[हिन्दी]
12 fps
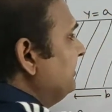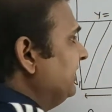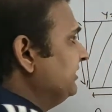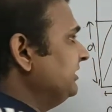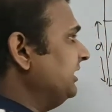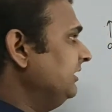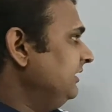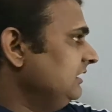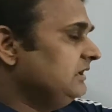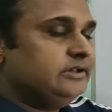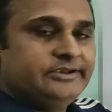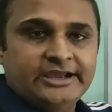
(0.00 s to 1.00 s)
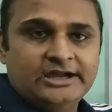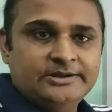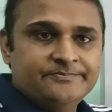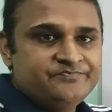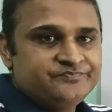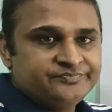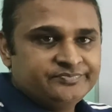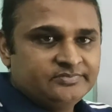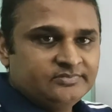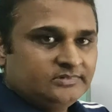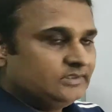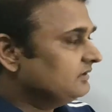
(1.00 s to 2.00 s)
हम रेक्टेंगल या
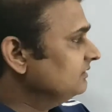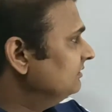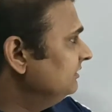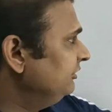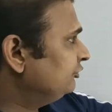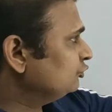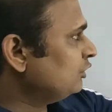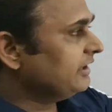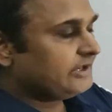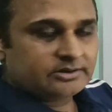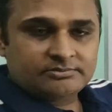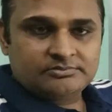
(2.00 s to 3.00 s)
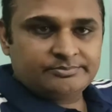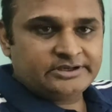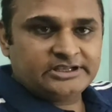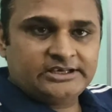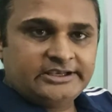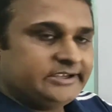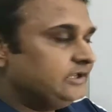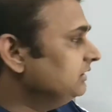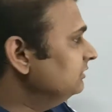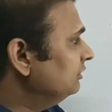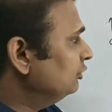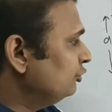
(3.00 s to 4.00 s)
स्क्वायर बना लेंगे
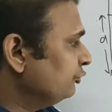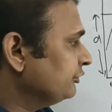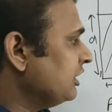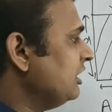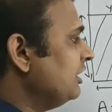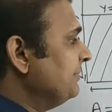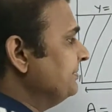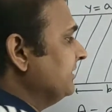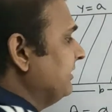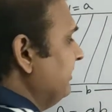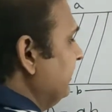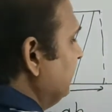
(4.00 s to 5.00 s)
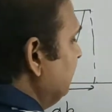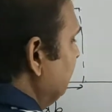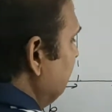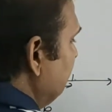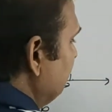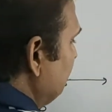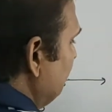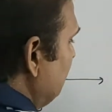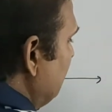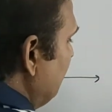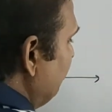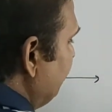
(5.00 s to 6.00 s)
और उसका हाफ कर देंगे तो
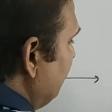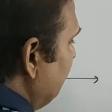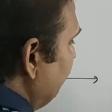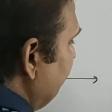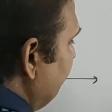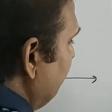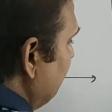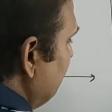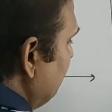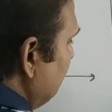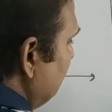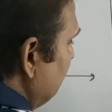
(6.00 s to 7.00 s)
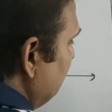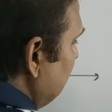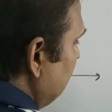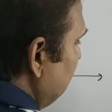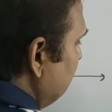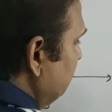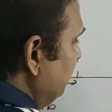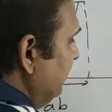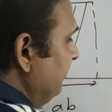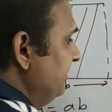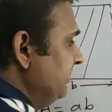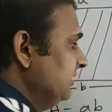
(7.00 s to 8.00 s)
हाफ हाफ
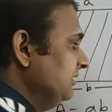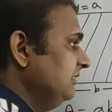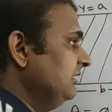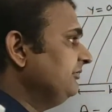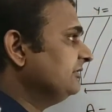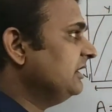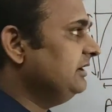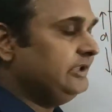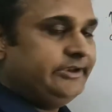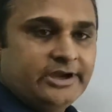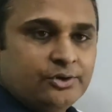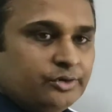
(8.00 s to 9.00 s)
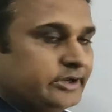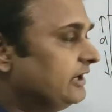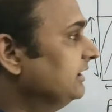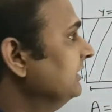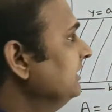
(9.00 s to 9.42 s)
ए बी ये इसका एरिया हो गया